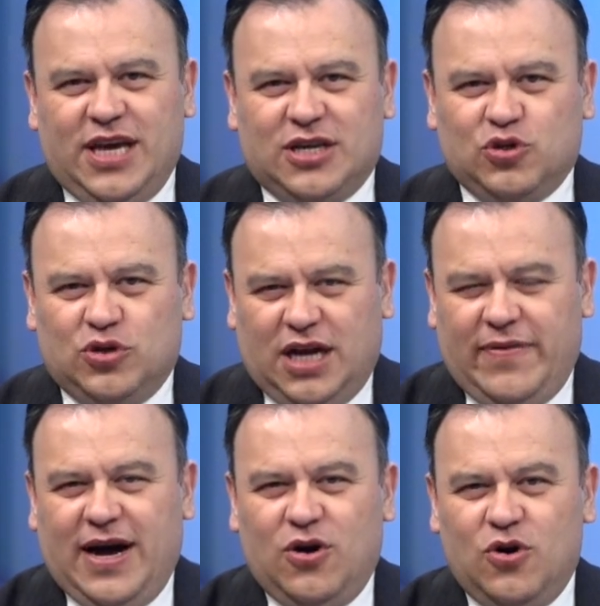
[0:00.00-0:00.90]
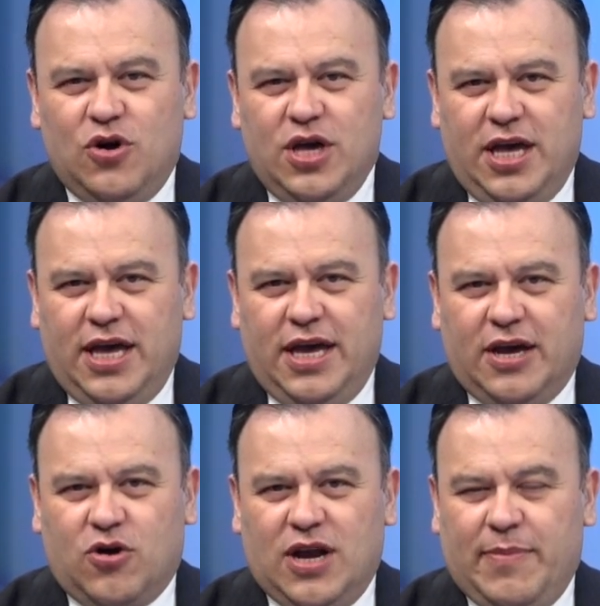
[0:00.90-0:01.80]
su trabajo eh,
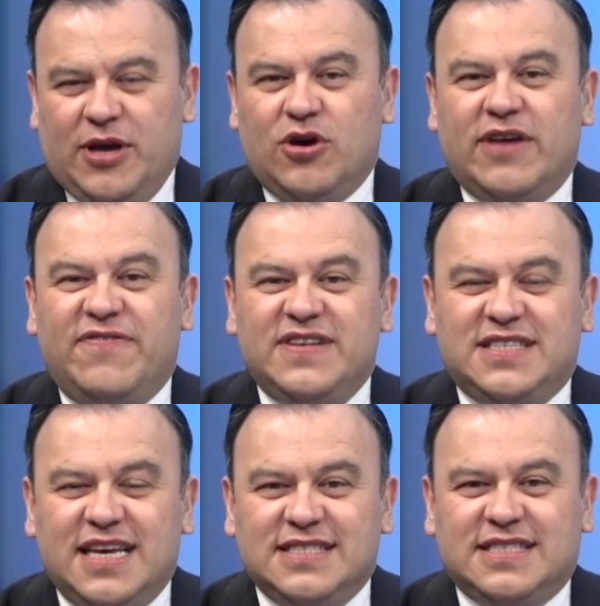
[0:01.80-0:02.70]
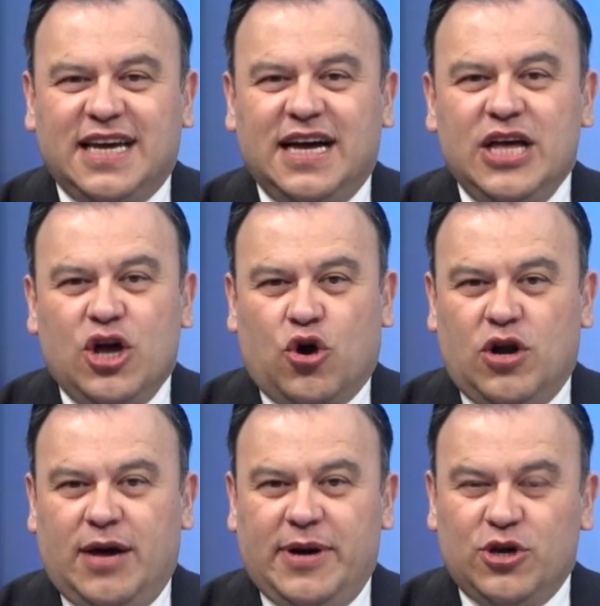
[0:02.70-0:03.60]
con la mayor eficiencia, con
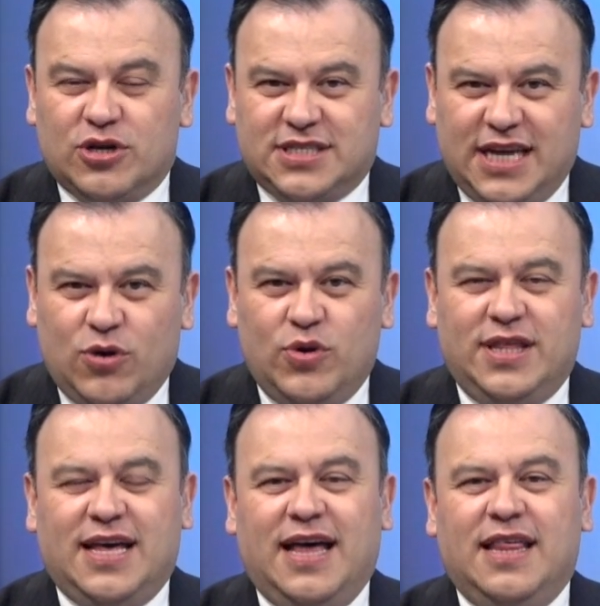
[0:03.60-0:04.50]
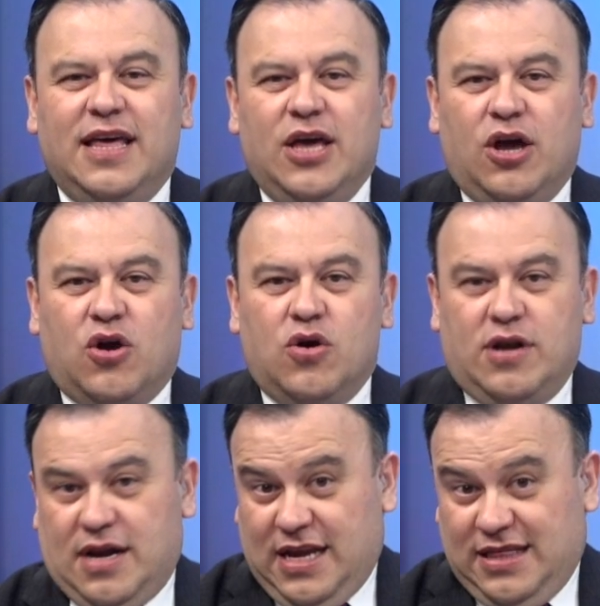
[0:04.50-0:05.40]
la mayor seguridad, con
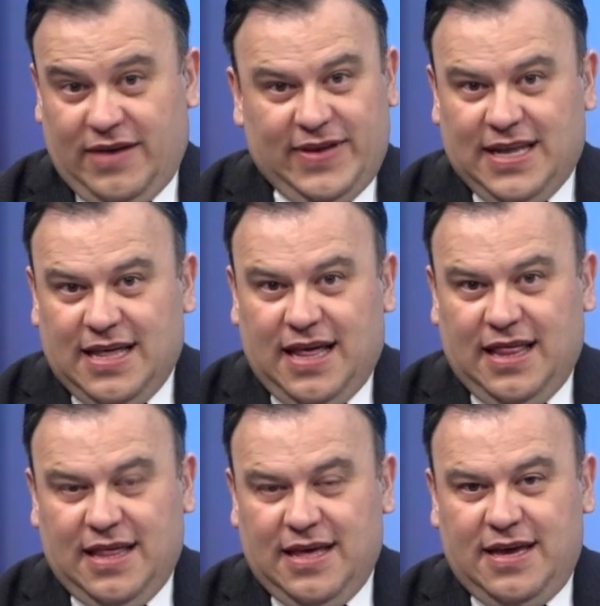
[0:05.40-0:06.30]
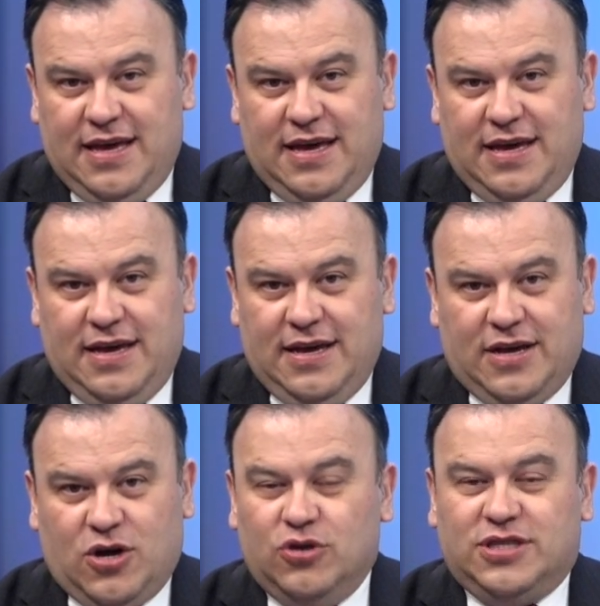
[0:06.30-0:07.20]
rentabilidad eh,
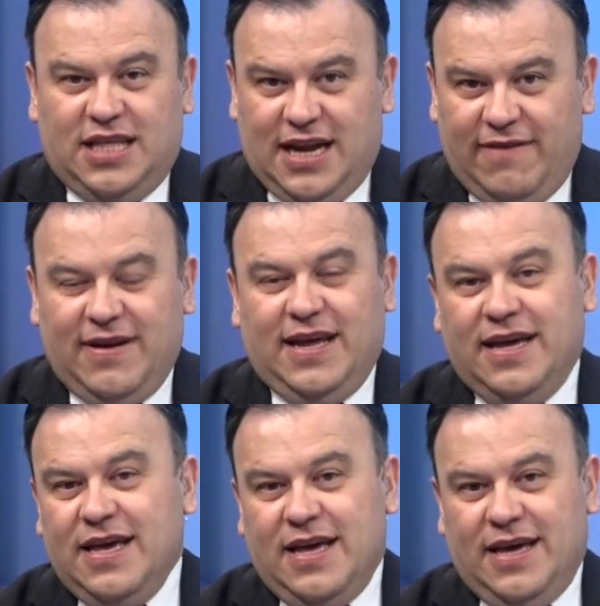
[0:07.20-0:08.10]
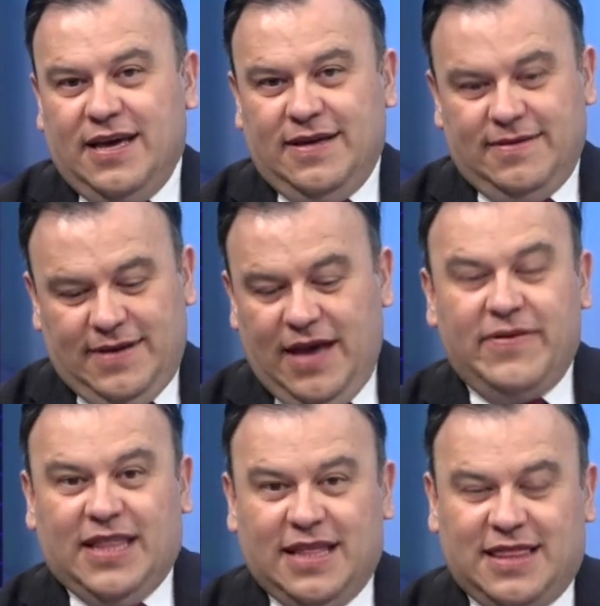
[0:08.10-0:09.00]
considerable,
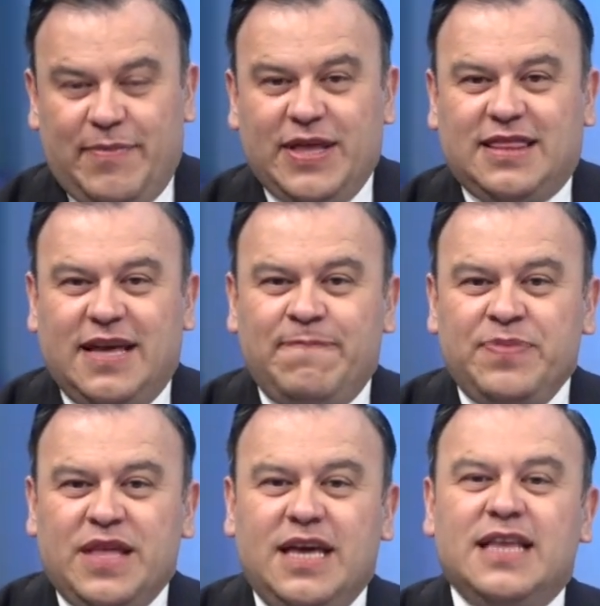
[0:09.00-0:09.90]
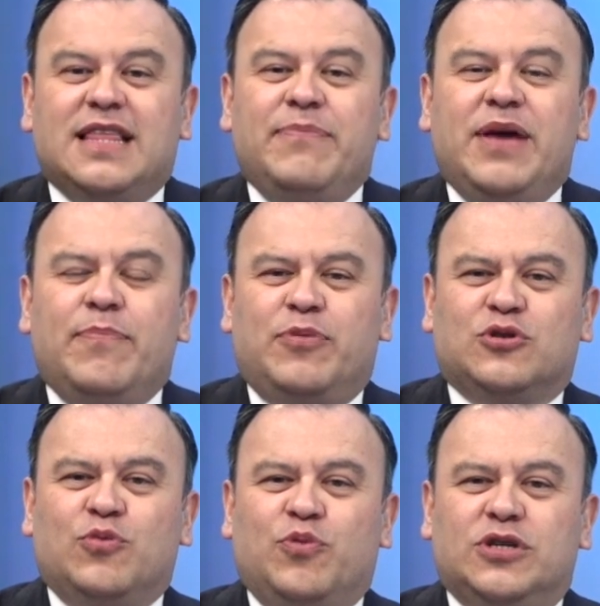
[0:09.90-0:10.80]
evidentemente, y también, por
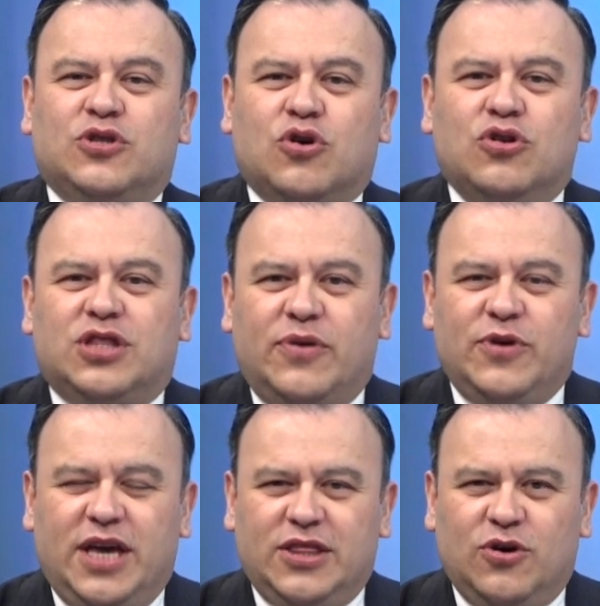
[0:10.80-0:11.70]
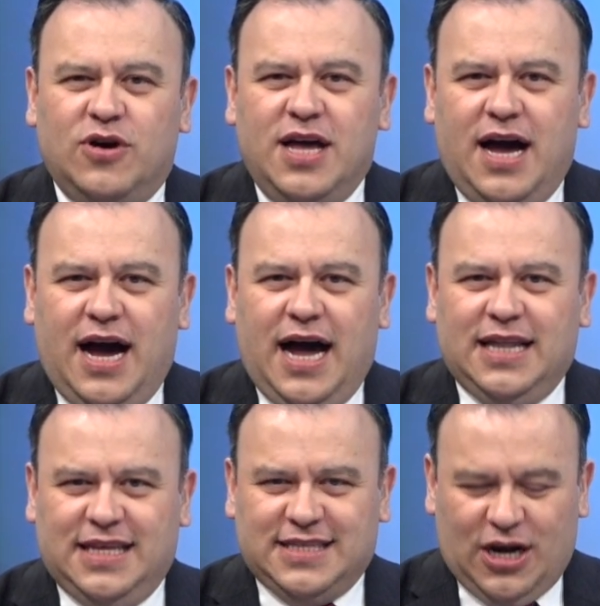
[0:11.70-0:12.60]
supuesto, contribuyendo al
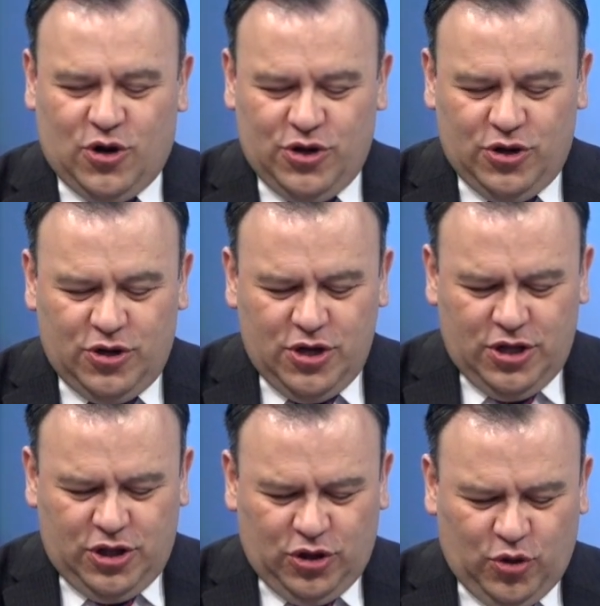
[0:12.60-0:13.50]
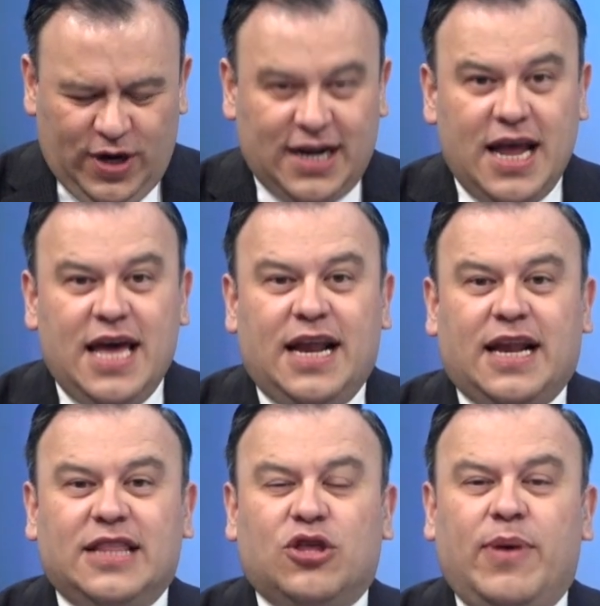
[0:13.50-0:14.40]
desarrollo de Honduras.
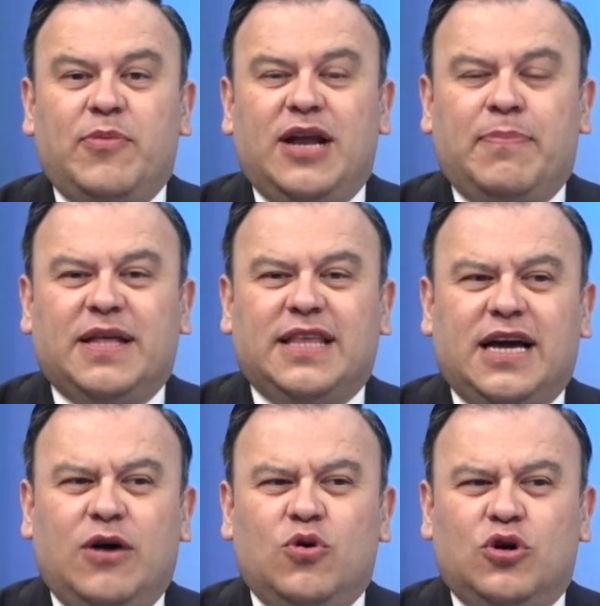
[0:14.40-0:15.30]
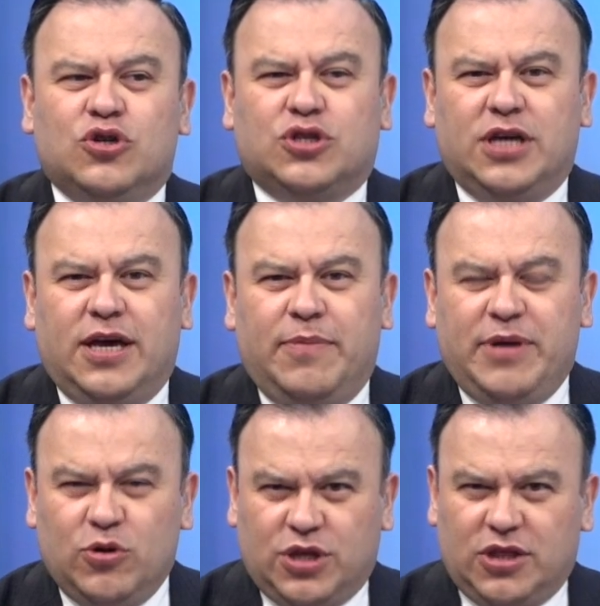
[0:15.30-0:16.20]
Retomamos la plática unos
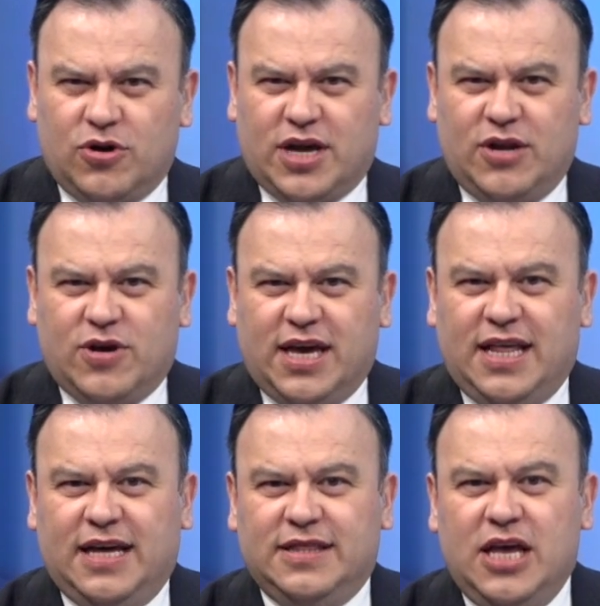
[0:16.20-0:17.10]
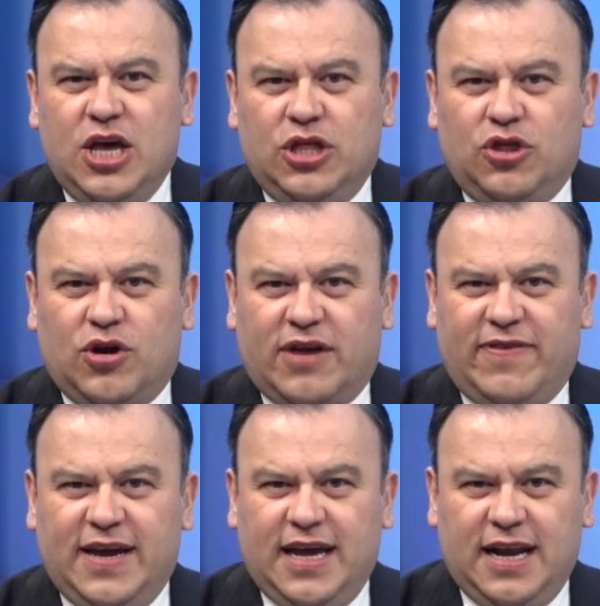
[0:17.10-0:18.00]
minutitos que nos quedan, don
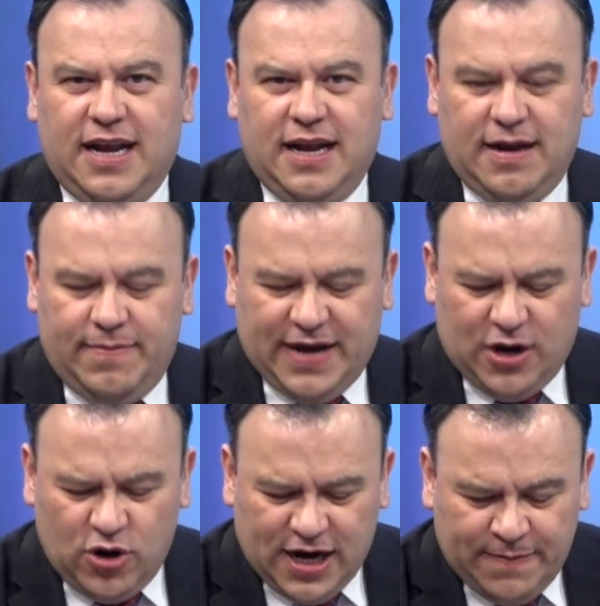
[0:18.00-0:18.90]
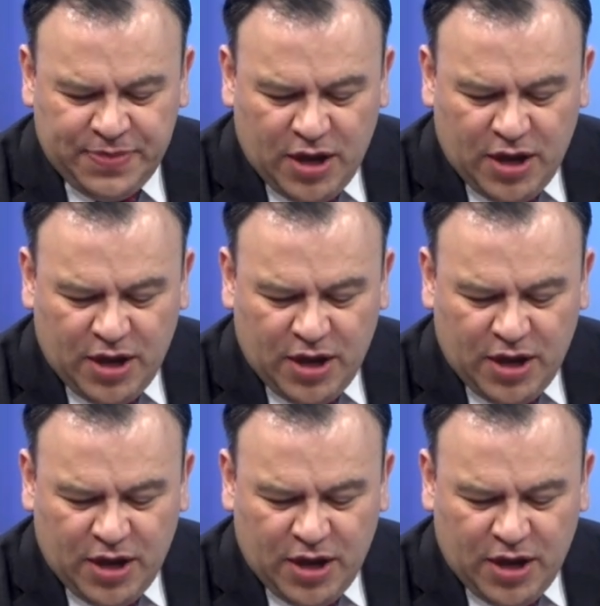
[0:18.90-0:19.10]
Rafael Barahona.